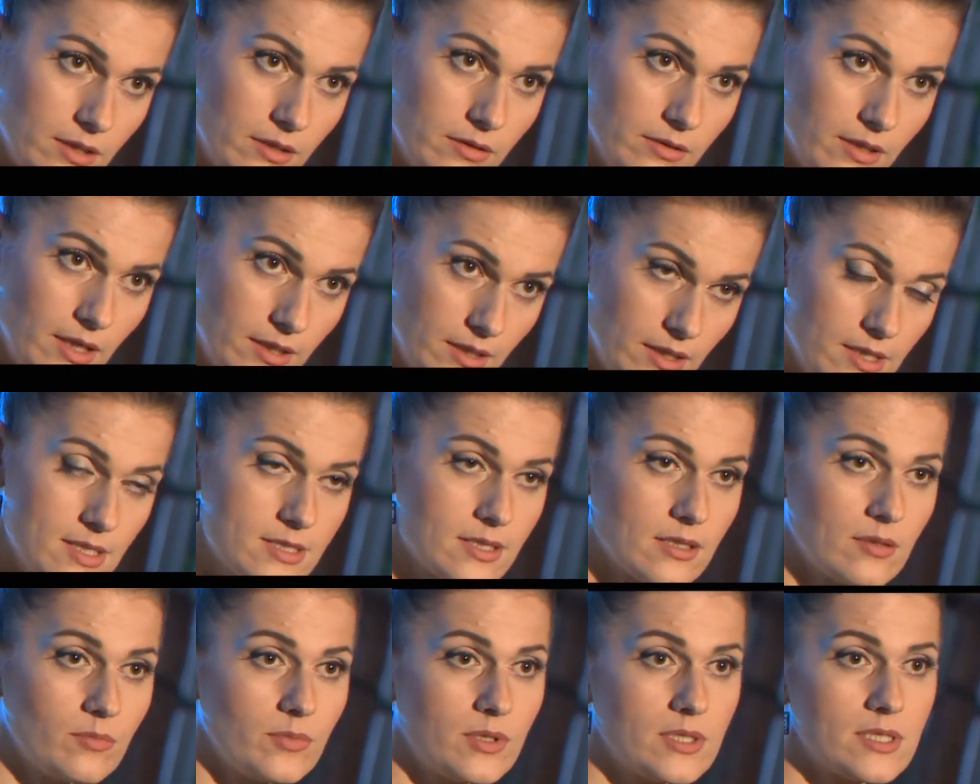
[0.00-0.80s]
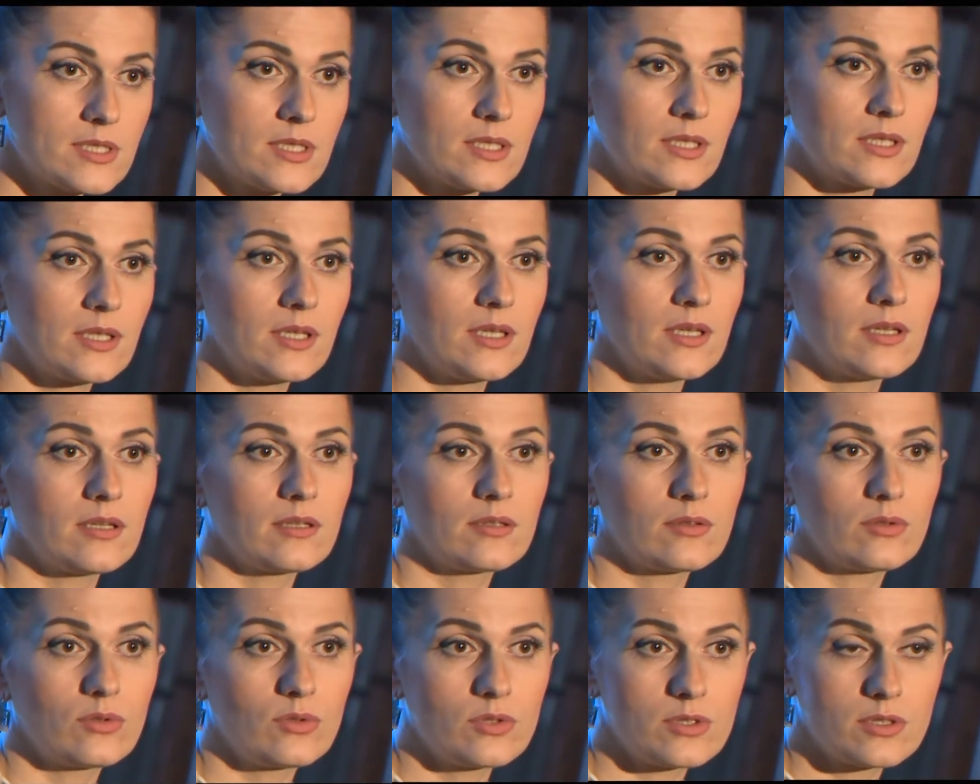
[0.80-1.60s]
на английском
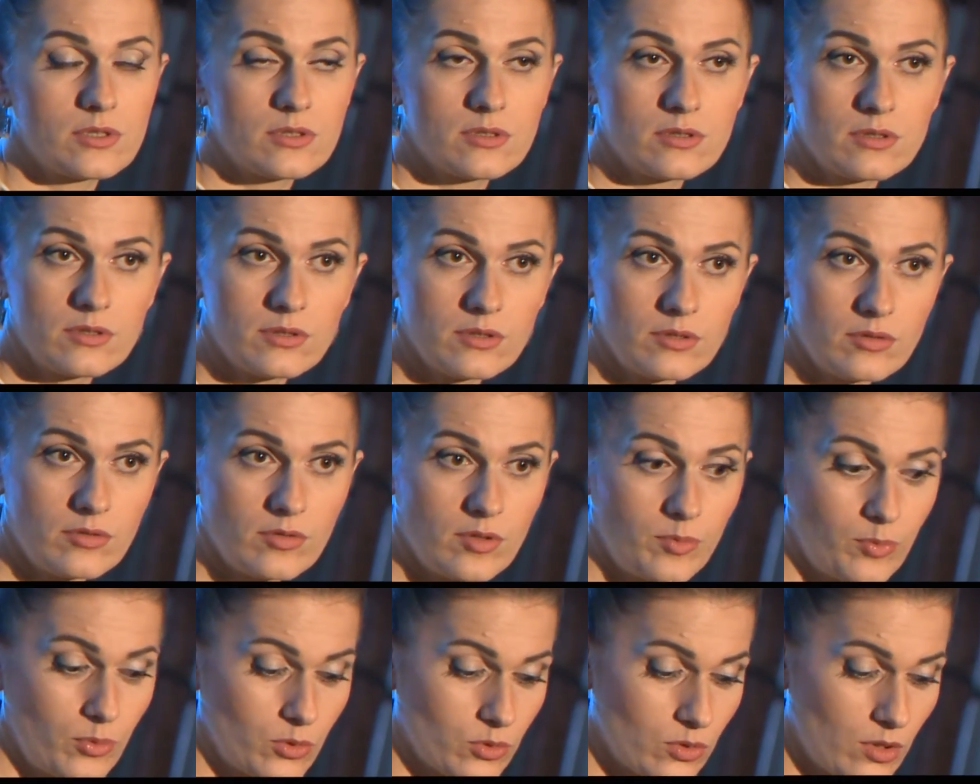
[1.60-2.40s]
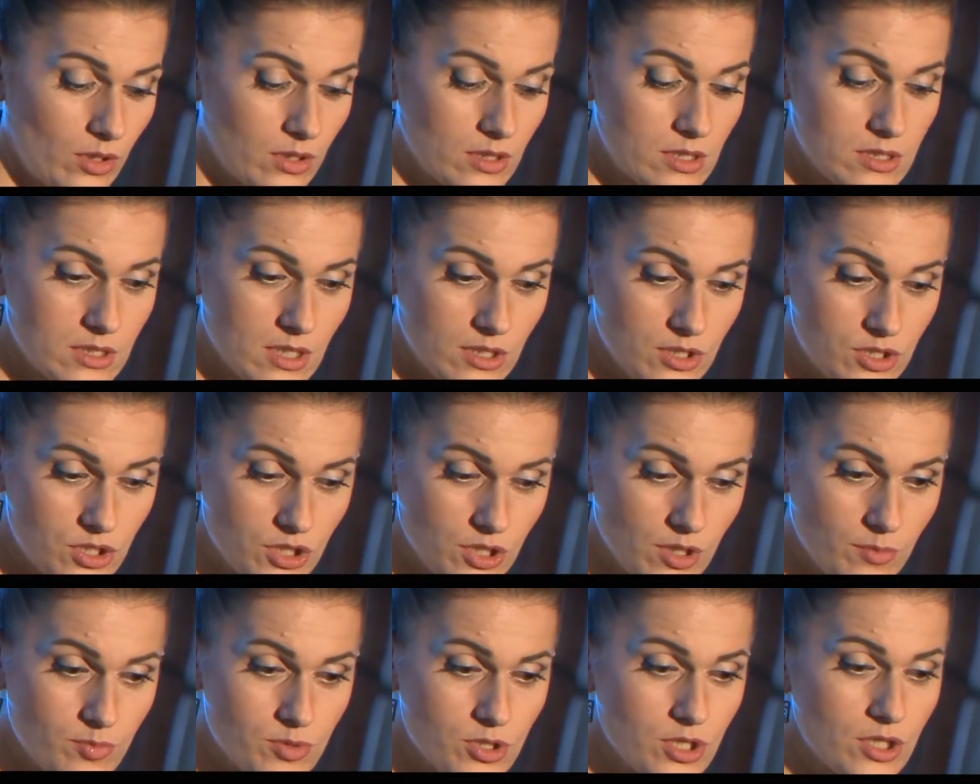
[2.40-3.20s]
языке, то есть репертуар
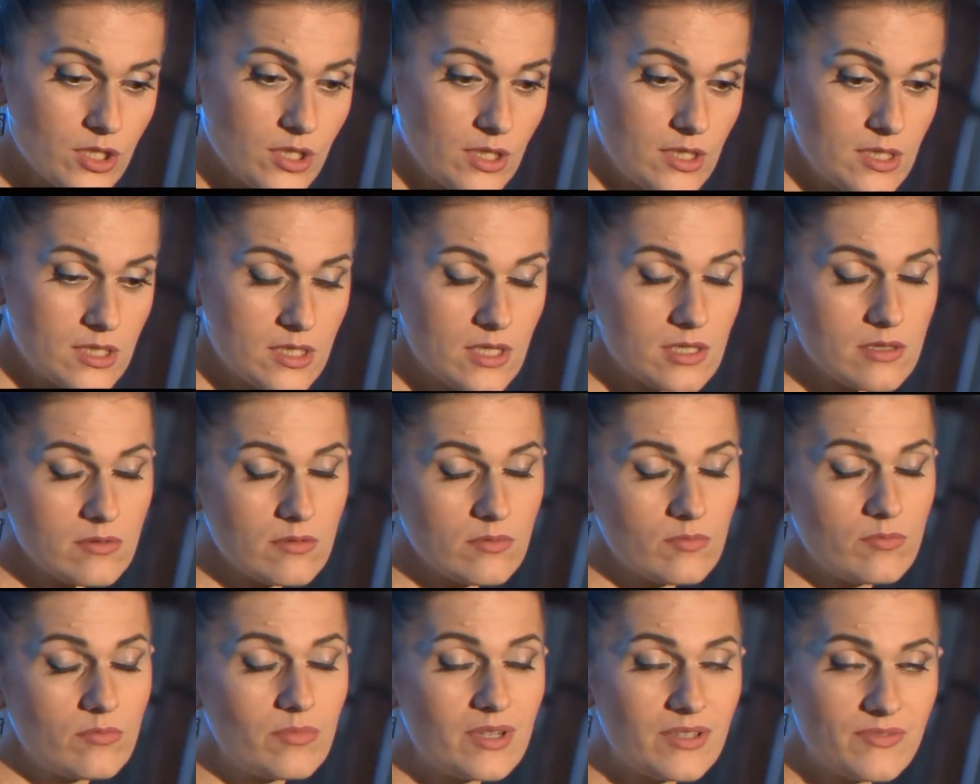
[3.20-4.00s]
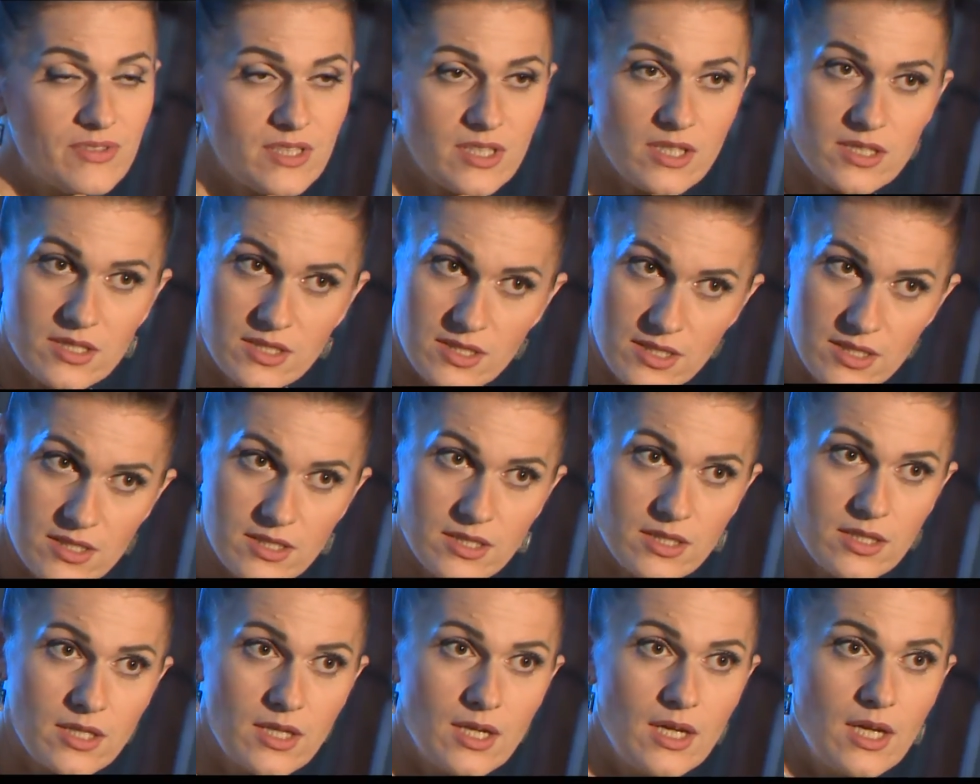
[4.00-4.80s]
достаточно обширный. Естественно, мы все
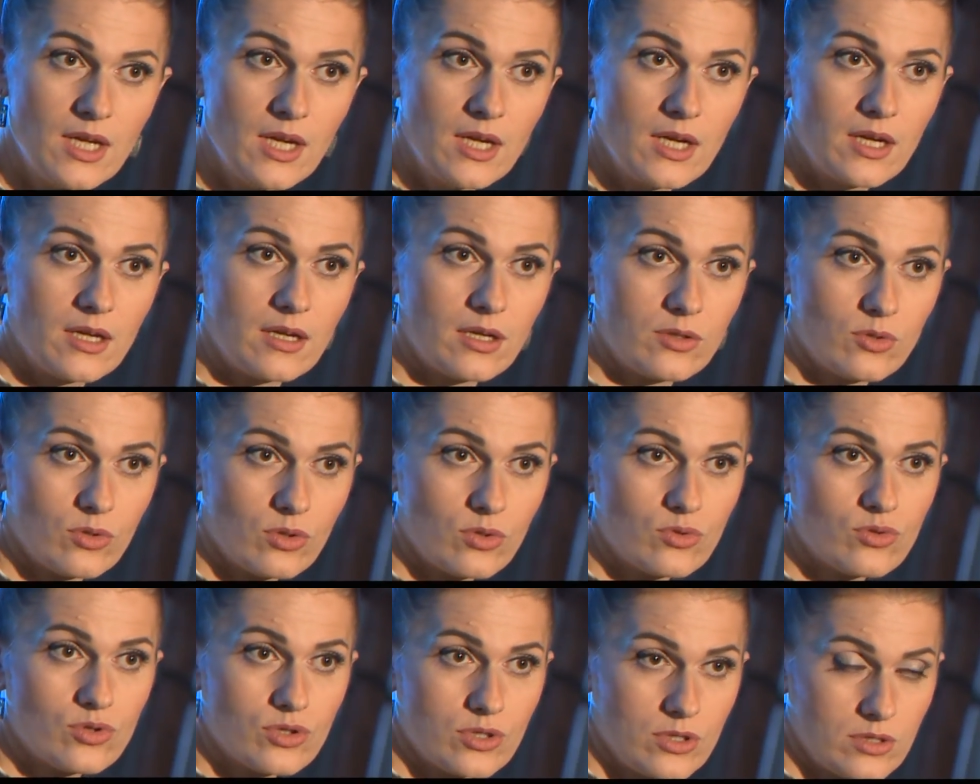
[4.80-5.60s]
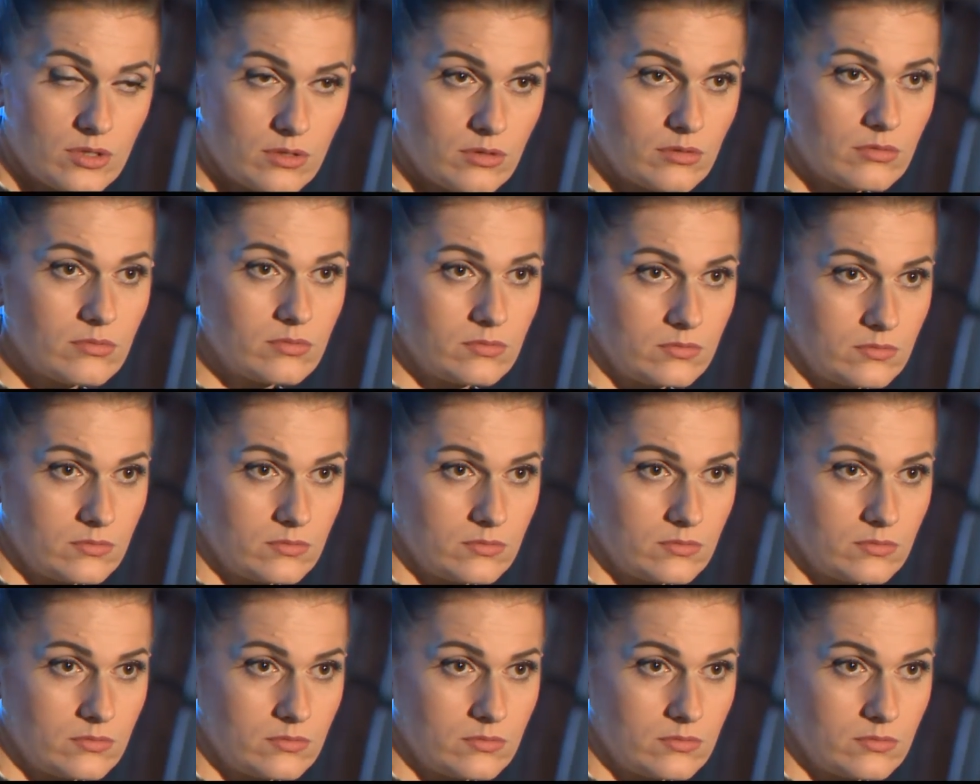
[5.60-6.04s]
артисты, которые уже